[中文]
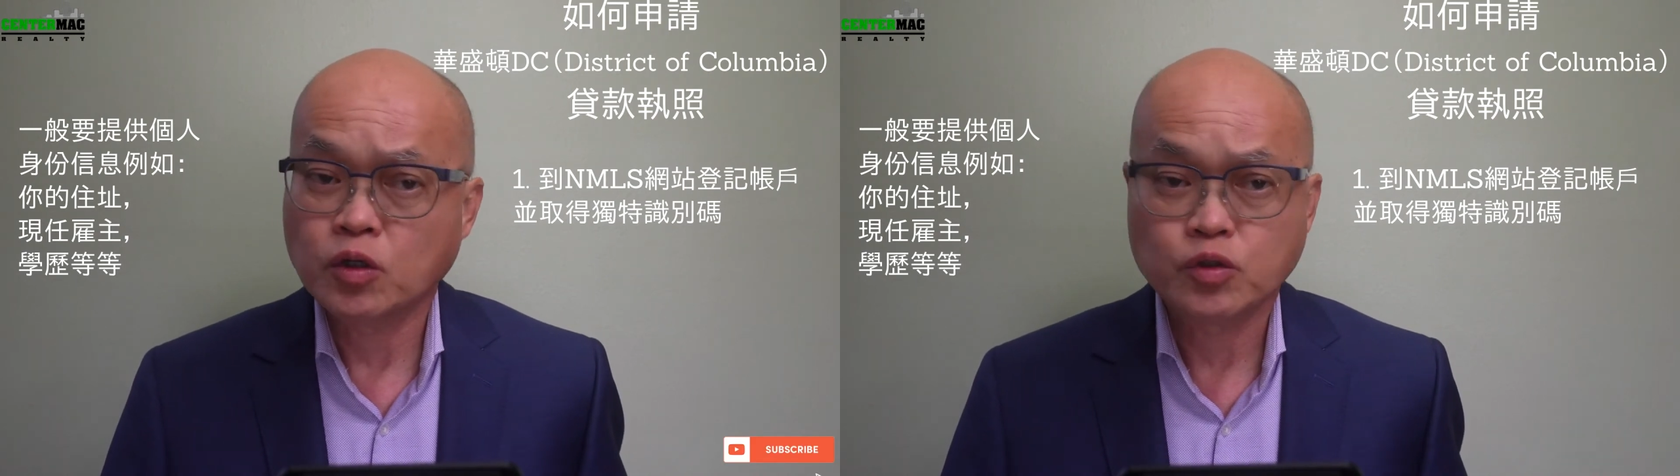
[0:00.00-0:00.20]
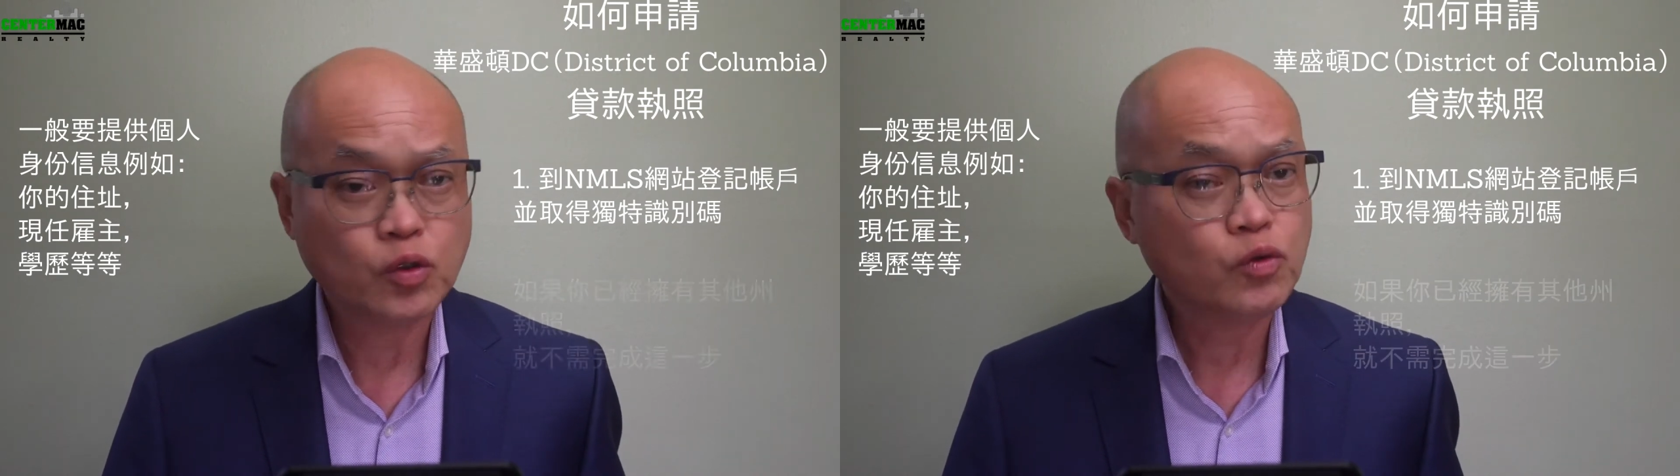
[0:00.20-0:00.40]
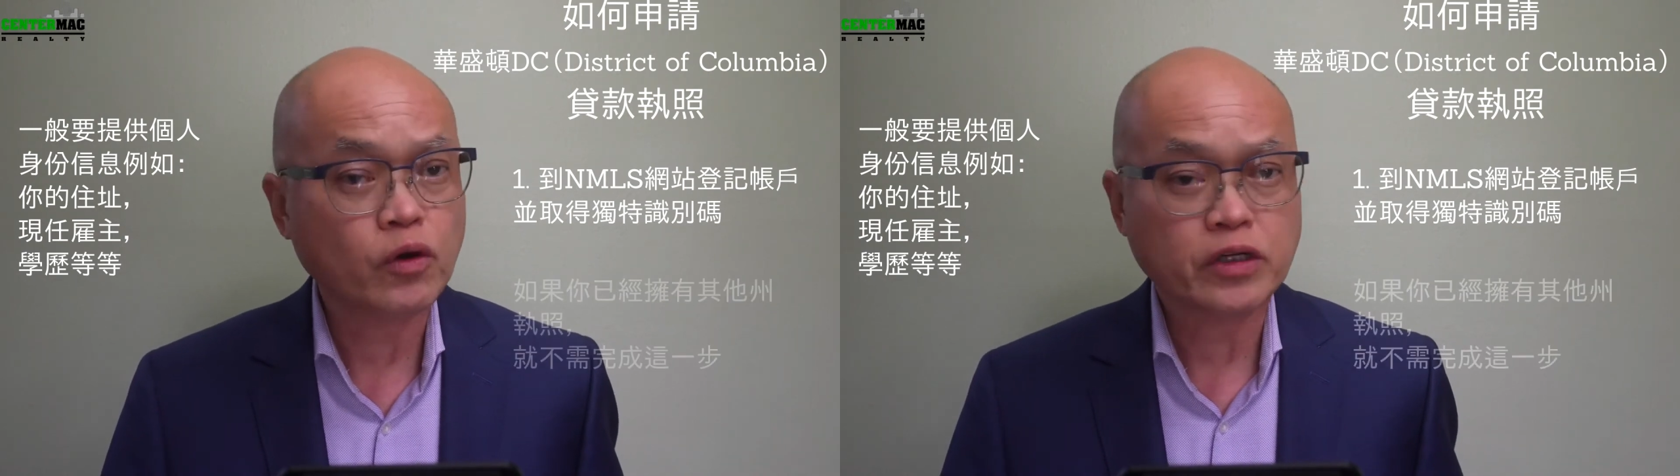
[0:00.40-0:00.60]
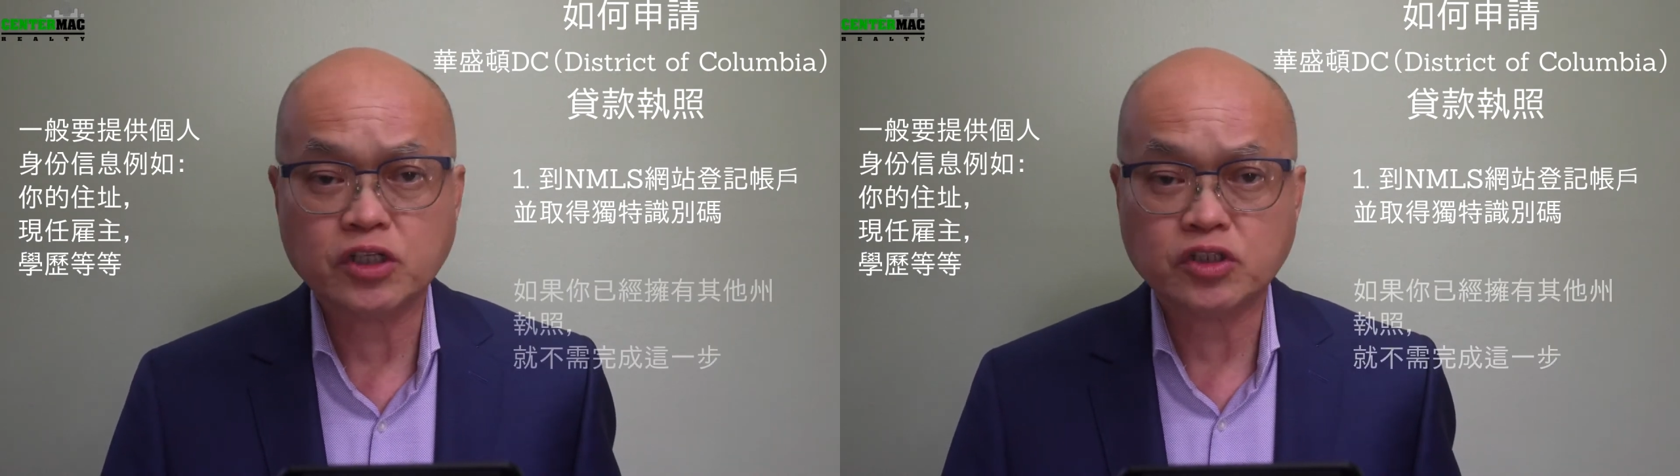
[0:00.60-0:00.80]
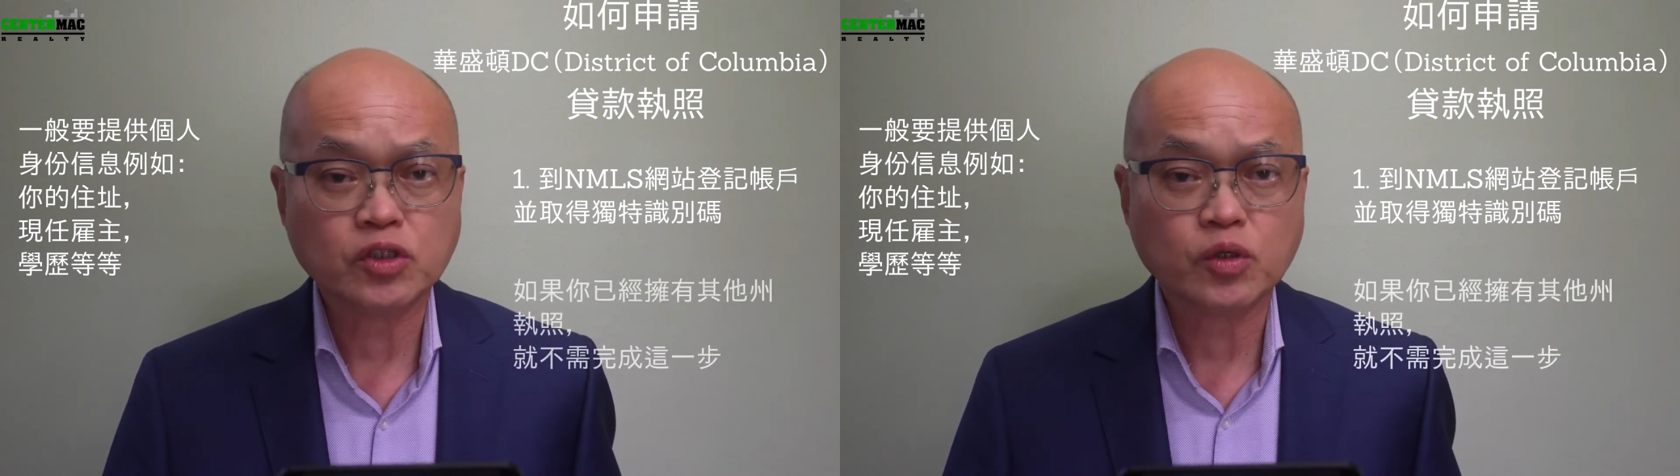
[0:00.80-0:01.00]
如果你
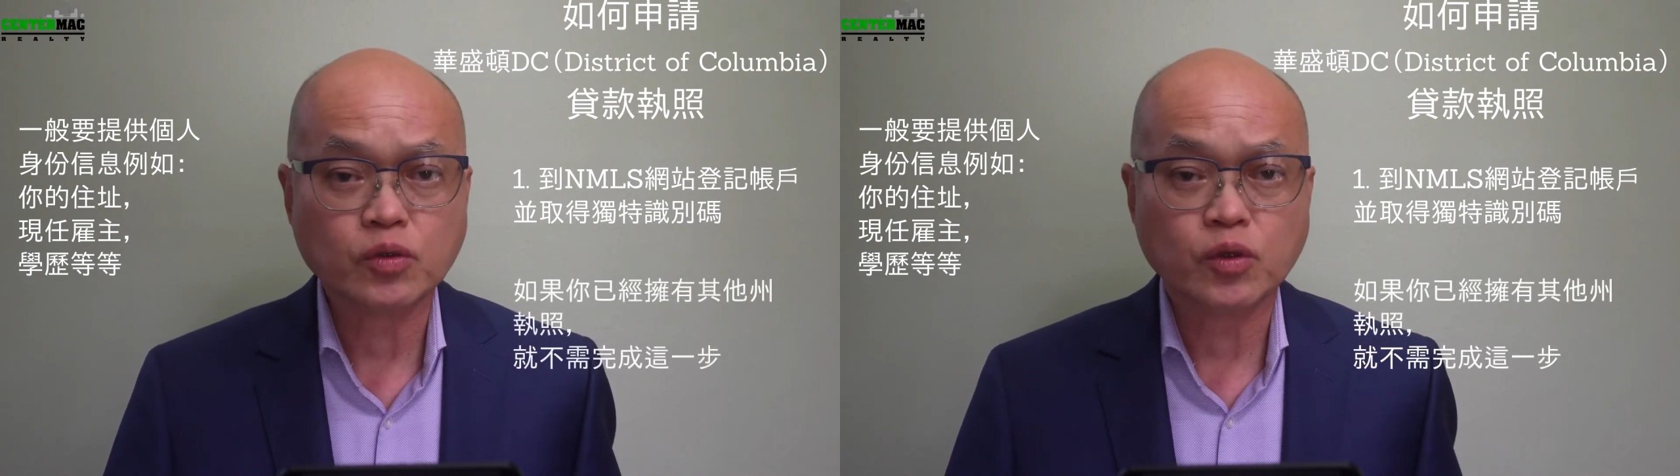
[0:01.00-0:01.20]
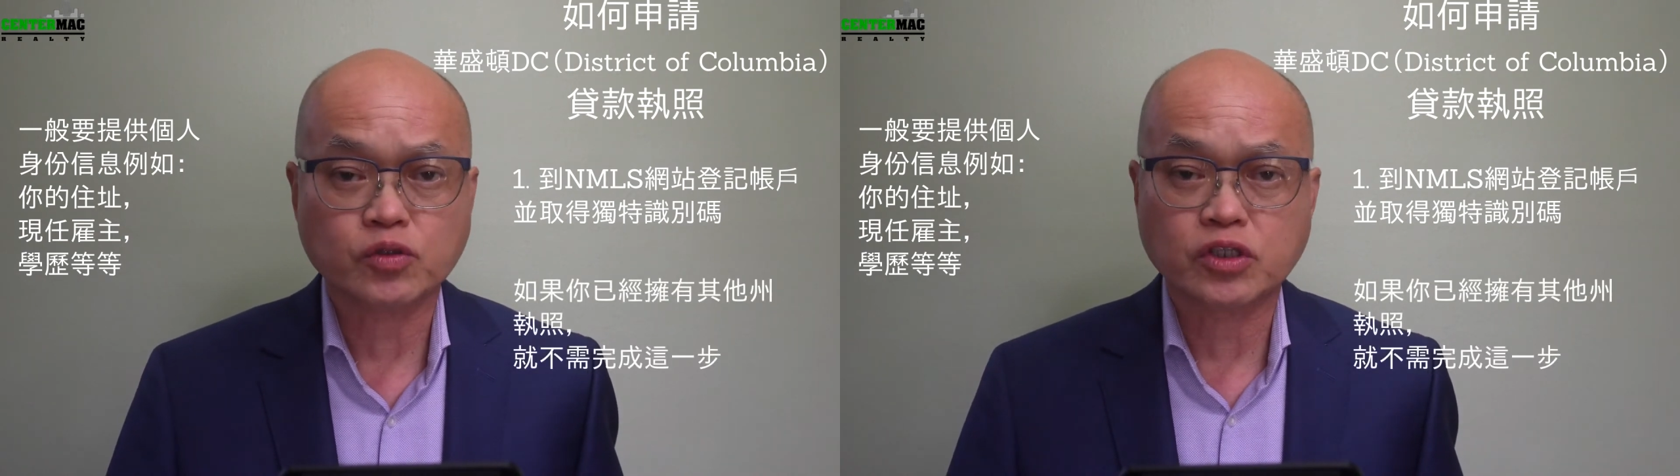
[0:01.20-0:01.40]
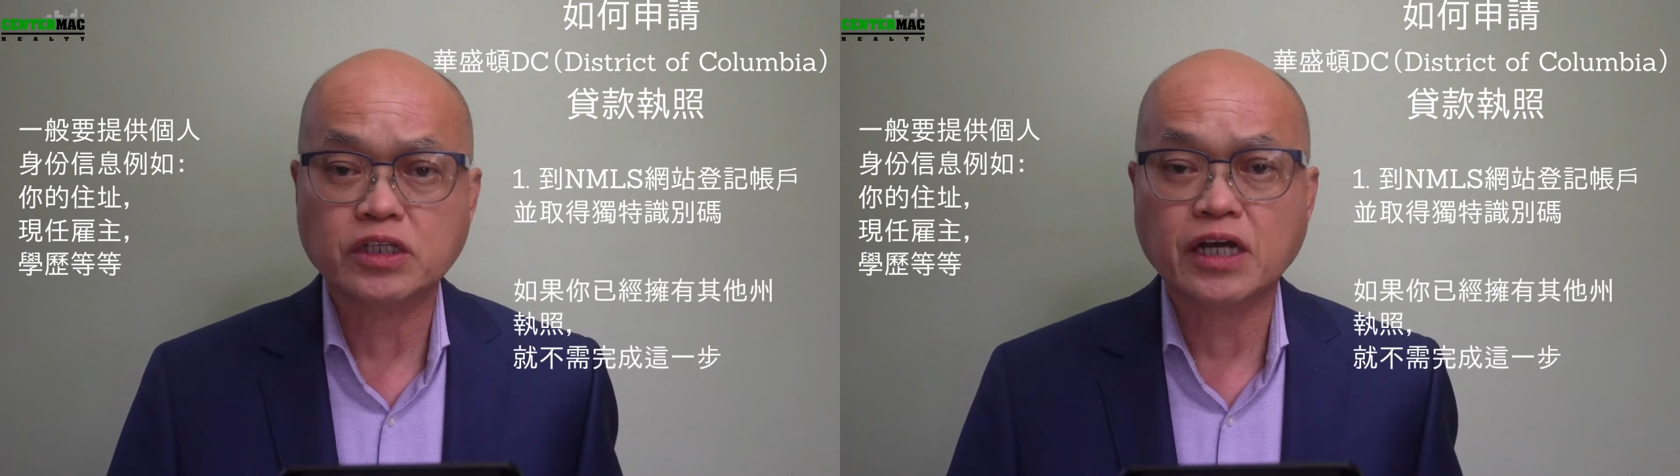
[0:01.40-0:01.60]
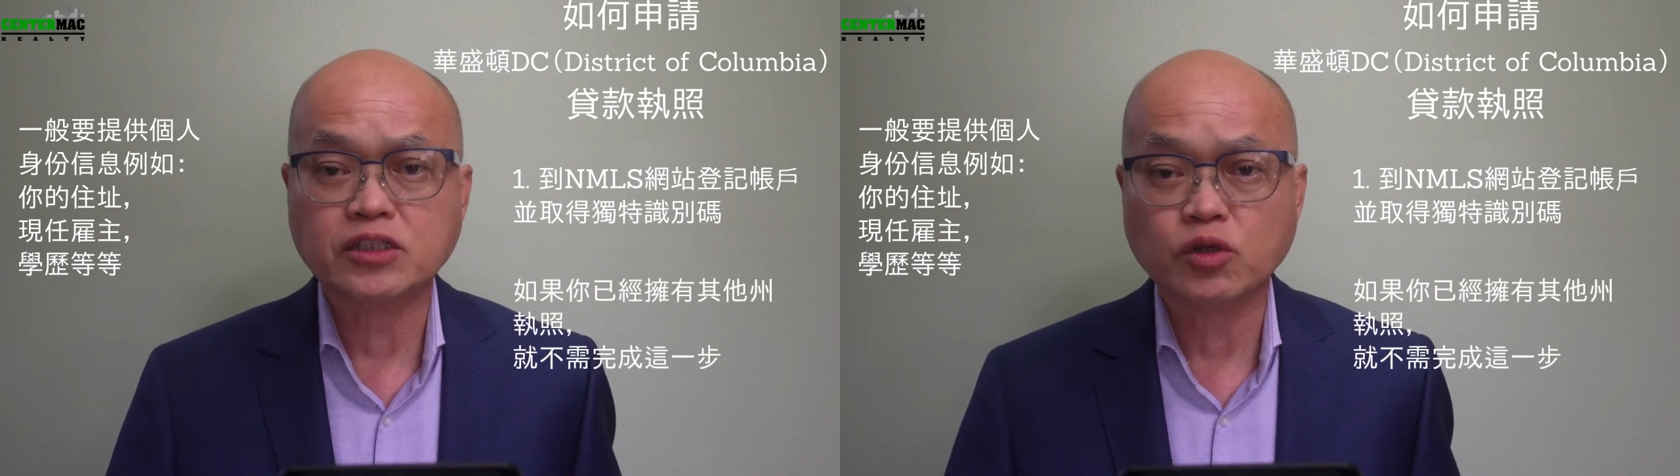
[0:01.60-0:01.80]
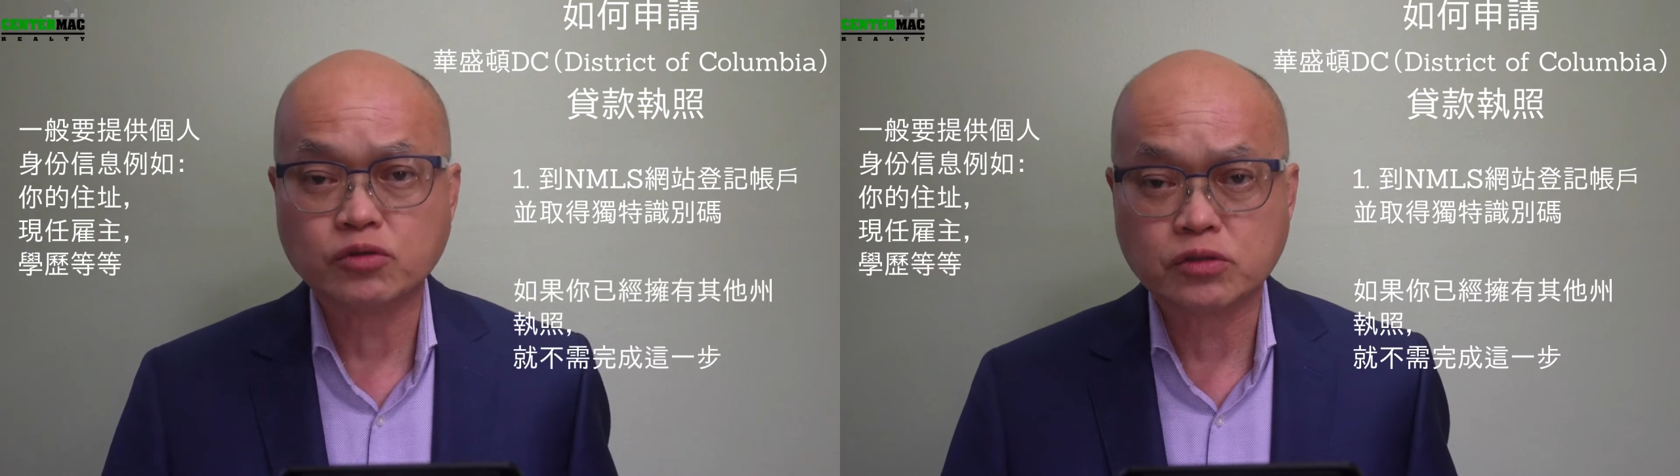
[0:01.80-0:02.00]
已经拥有其他
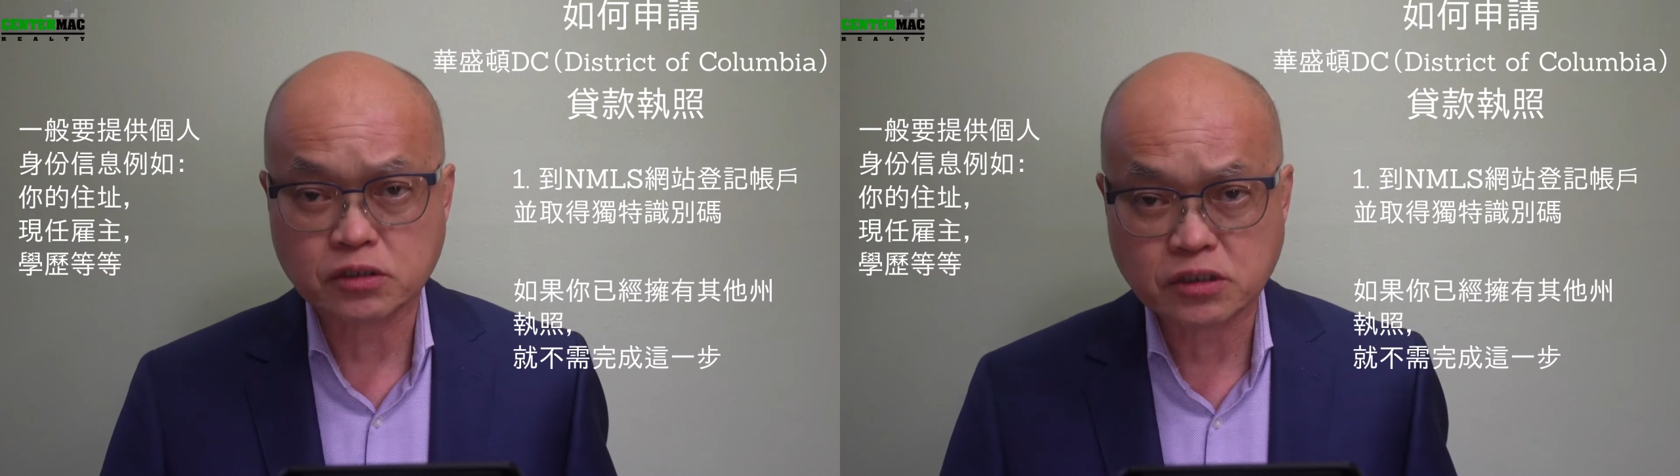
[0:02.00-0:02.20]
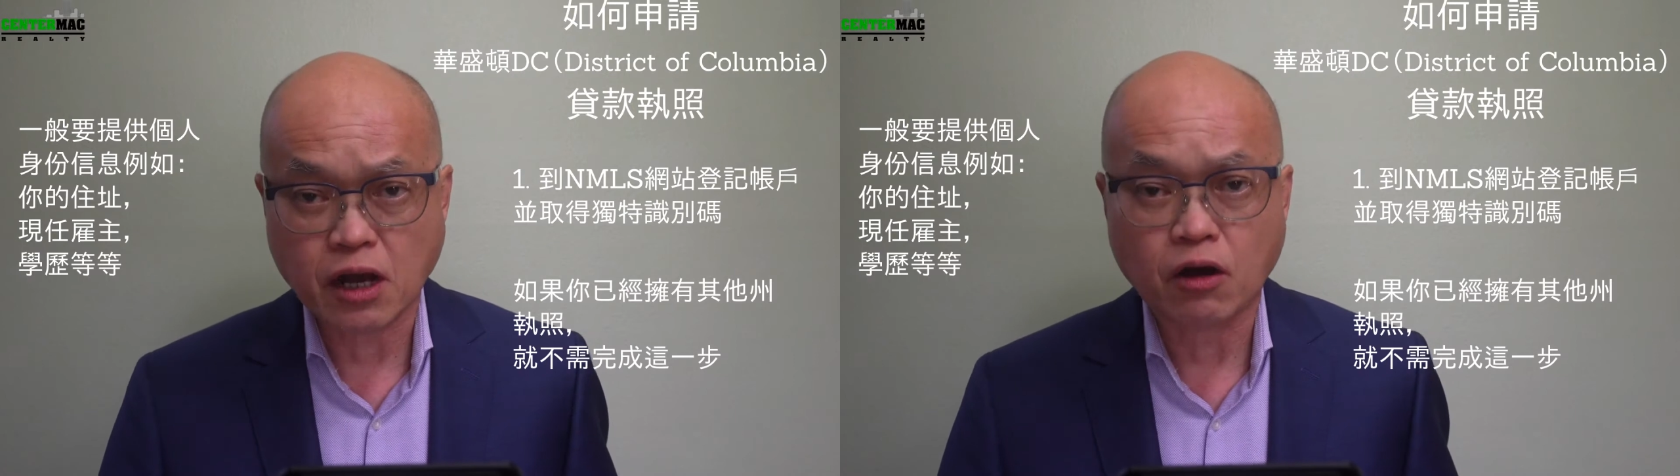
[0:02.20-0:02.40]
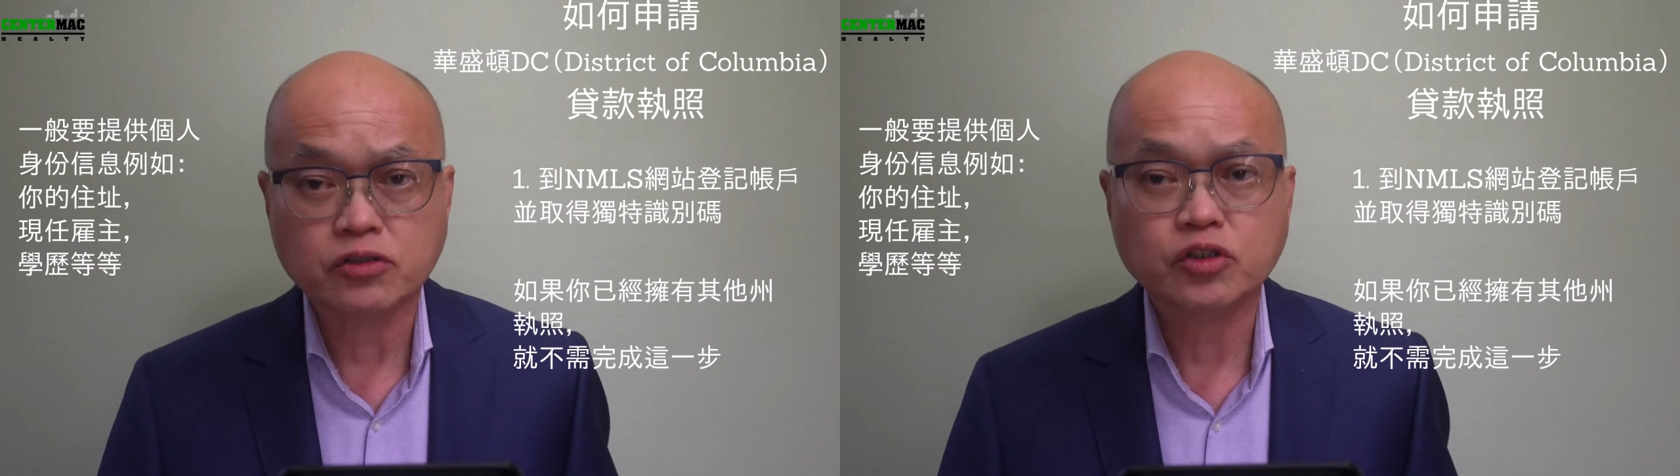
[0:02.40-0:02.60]
州执照，